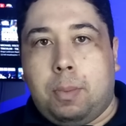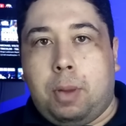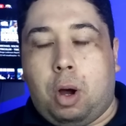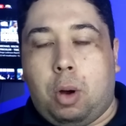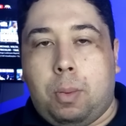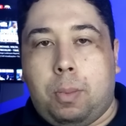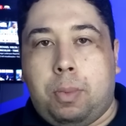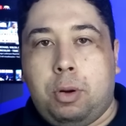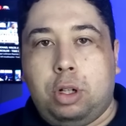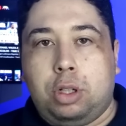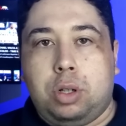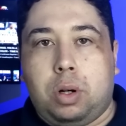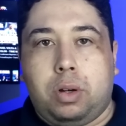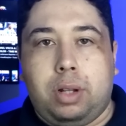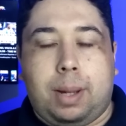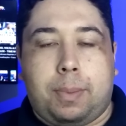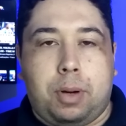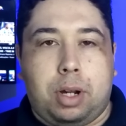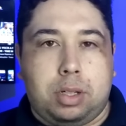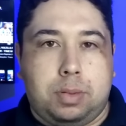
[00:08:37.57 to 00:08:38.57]
Bom, para o
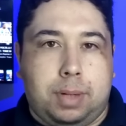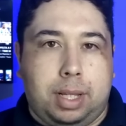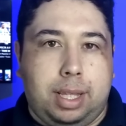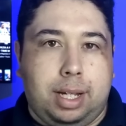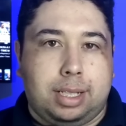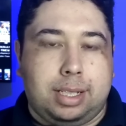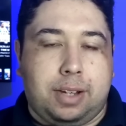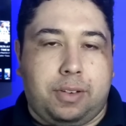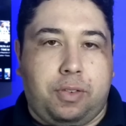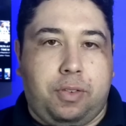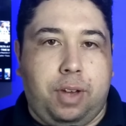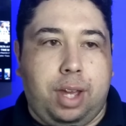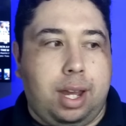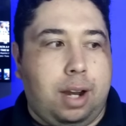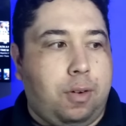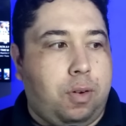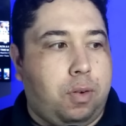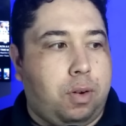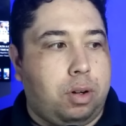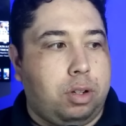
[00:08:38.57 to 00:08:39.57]
jogo da próxima
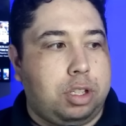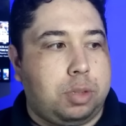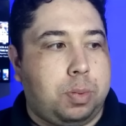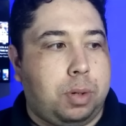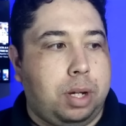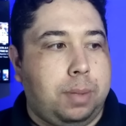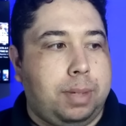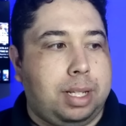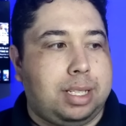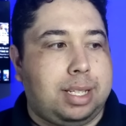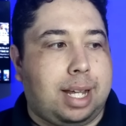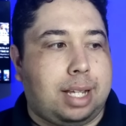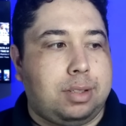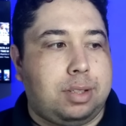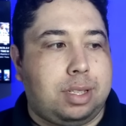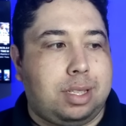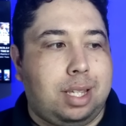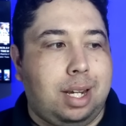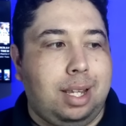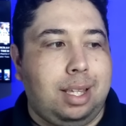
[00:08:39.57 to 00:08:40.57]
terça-feira foram
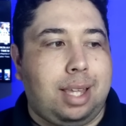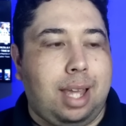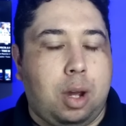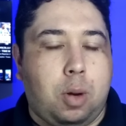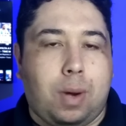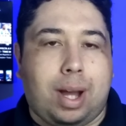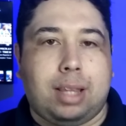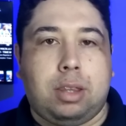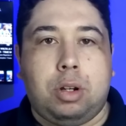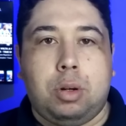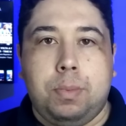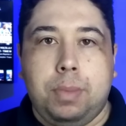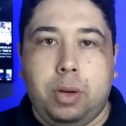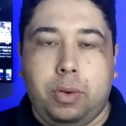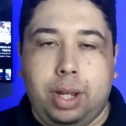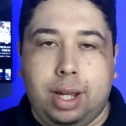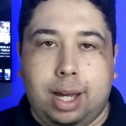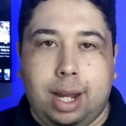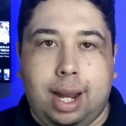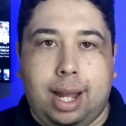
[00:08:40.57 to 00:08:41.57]
disponibilizados 34
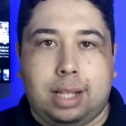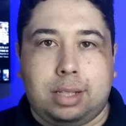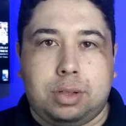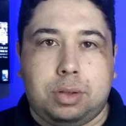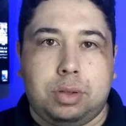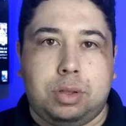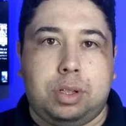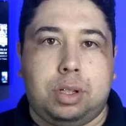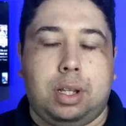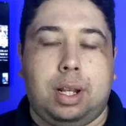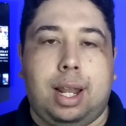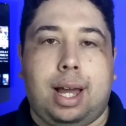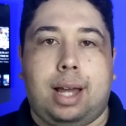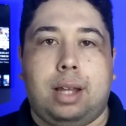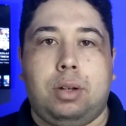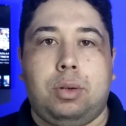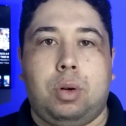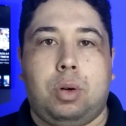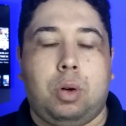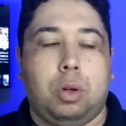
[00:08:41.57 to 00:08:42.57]
mil ingressos
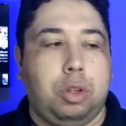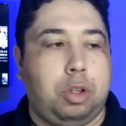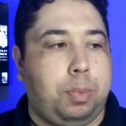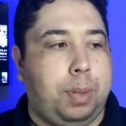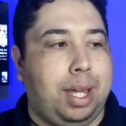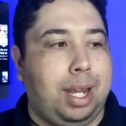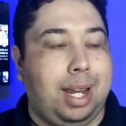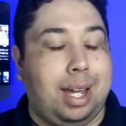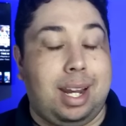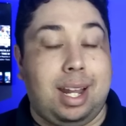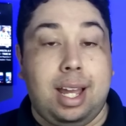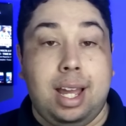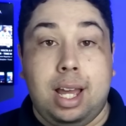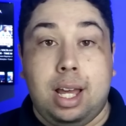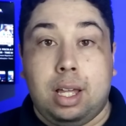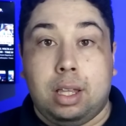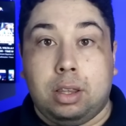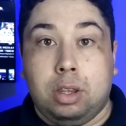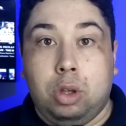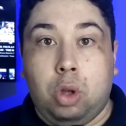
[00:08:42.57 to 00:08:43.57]
lá no Couto Pereira,
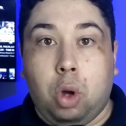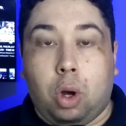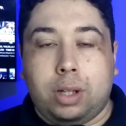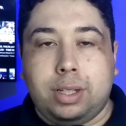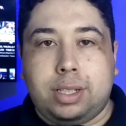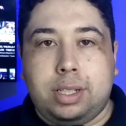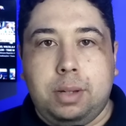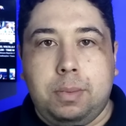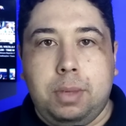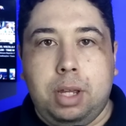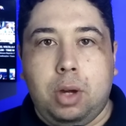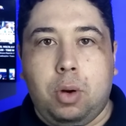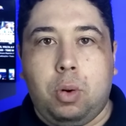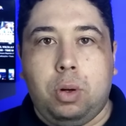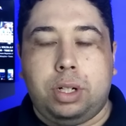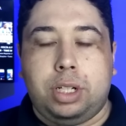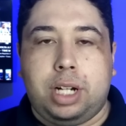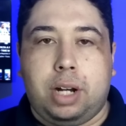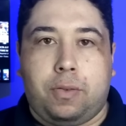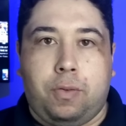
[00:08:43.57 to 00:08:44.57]
12
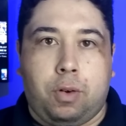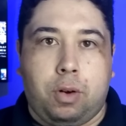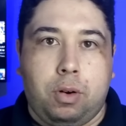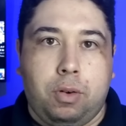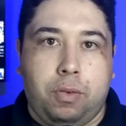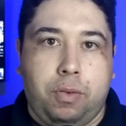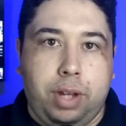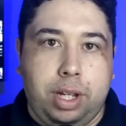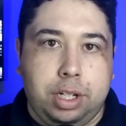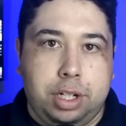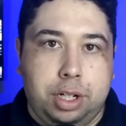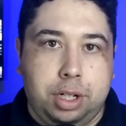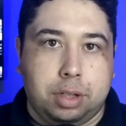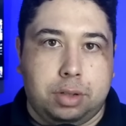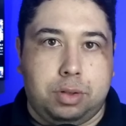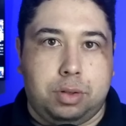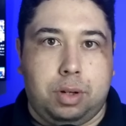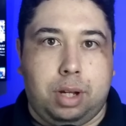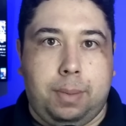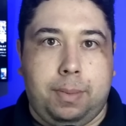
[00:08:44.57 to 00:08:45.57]
mil já foram
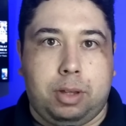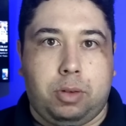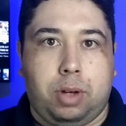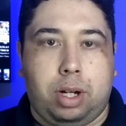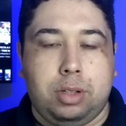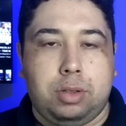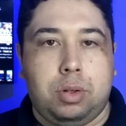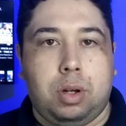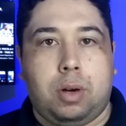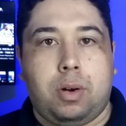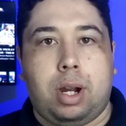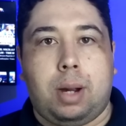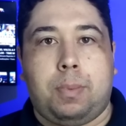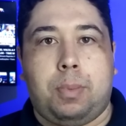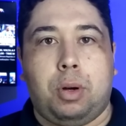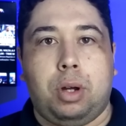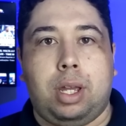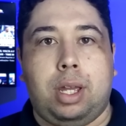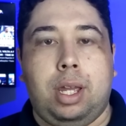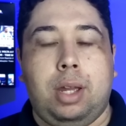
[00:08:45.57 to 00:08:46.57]
vendidos. O Grêmio atualizou agora há
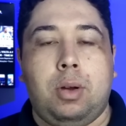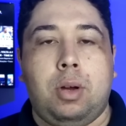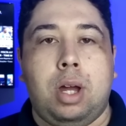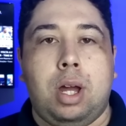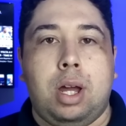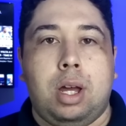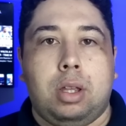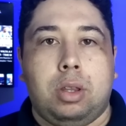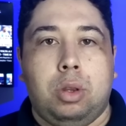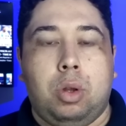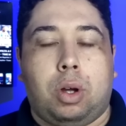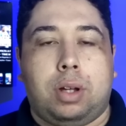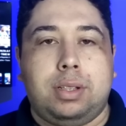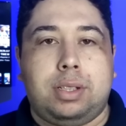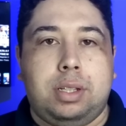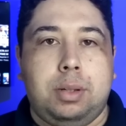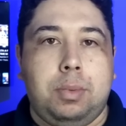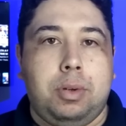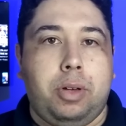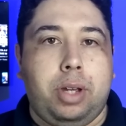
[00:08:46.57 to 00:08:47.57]
pouquinho,
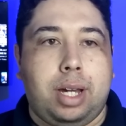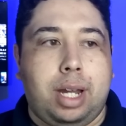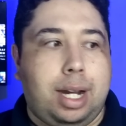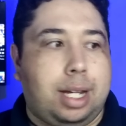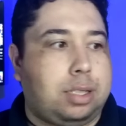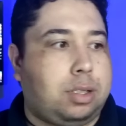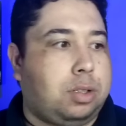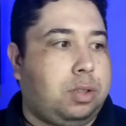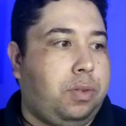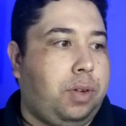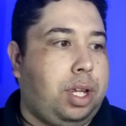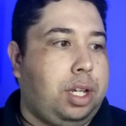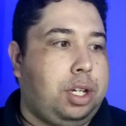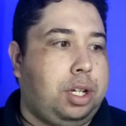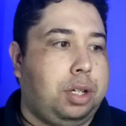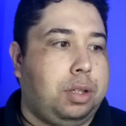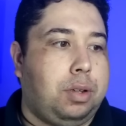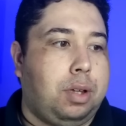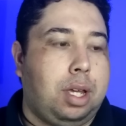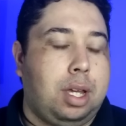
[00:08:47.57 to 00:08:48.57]
12 mil ingressos
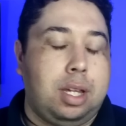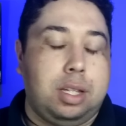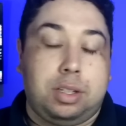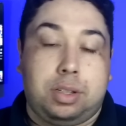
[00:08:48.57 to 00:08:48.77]
vendidos